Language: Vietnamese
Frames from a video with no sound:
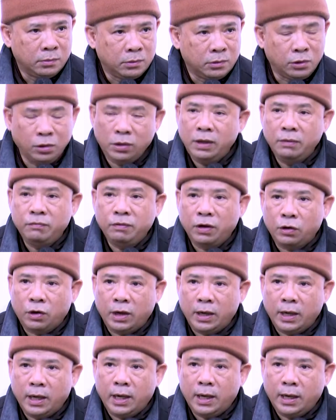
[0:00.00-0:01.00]
Cho nên phải
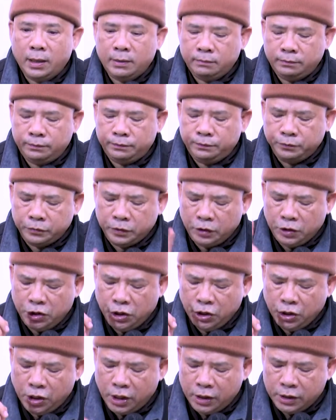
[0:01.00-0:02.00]
nói rằng là
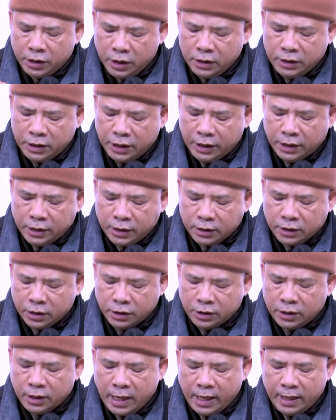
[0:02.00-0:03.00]
giữa những chuyện
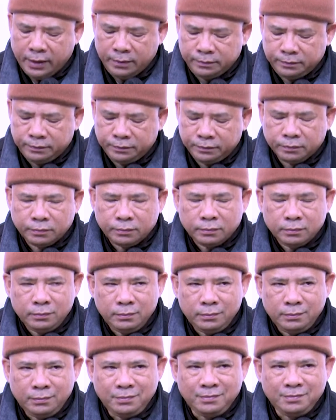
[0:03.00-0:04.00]
chướng ngại
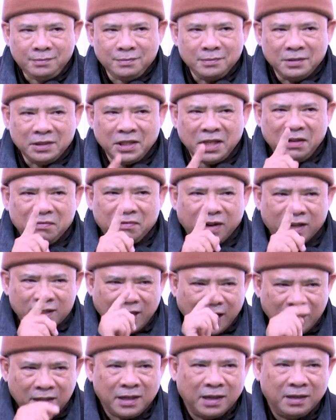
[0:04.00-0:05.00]
thì vẫn
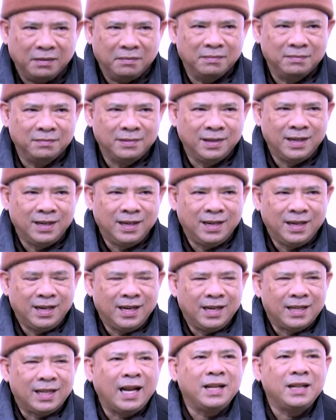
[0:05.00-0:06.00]
thanh tịnh.
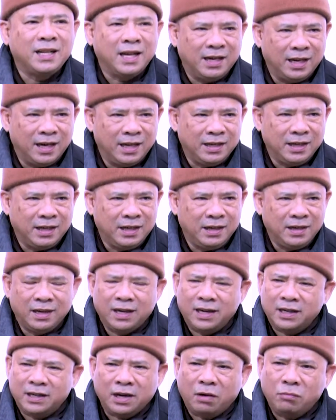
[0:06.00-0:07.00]
Thanh tịnh là chính
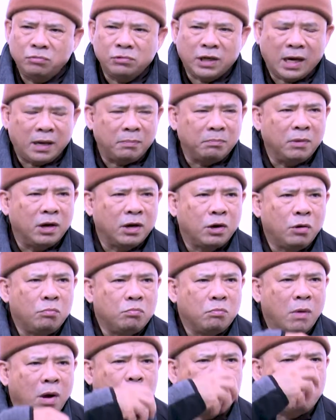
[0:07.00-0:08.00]
là trong sạch mà
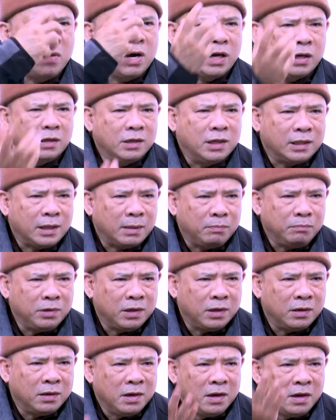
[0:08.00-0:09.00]
không mặn bất cứ cái tâm
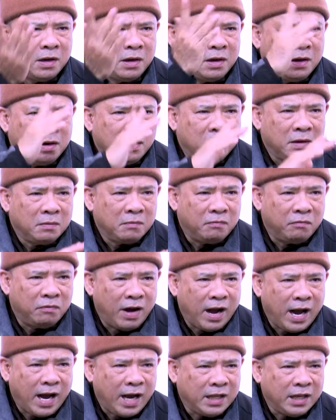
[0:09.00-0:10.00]
gì.
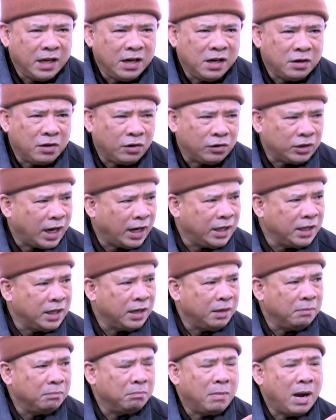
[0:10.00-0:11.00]
Và nhờ có thanh
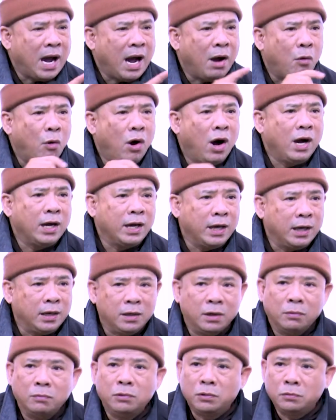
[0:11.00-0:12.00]
tịnh mà hoan hỷ,
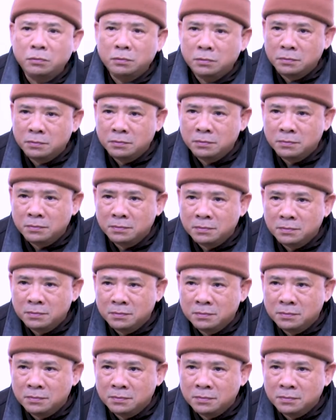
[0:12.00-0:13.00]
đúng không?
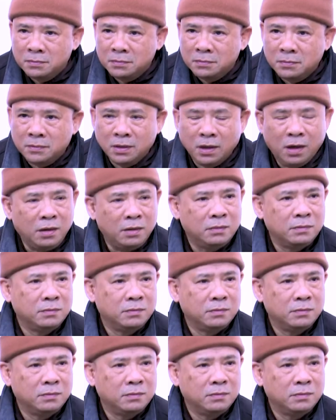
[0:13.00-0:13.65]
Đó.